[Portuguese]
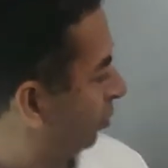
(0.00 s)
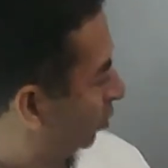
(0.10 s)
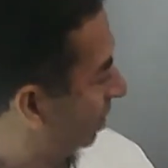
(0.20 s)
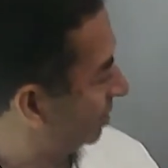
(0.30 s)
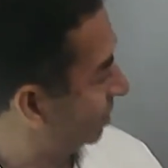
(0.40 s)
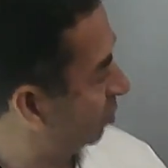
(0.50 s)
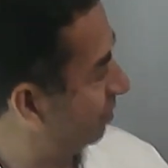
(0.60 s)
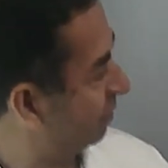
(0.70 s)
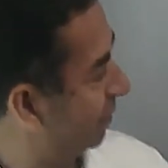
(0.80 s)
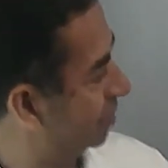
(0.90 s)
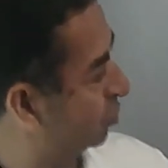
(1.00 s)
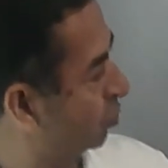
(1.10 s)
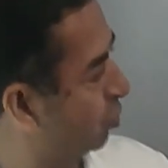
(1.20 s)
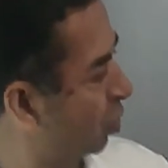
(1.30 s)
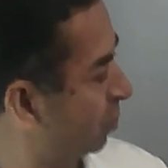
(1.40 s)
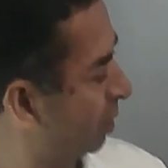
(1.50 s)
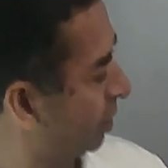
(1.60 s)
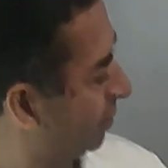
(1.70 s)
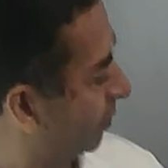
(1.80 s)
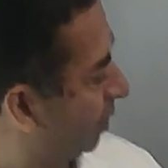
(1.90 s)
Como é que seria uma frase com normally?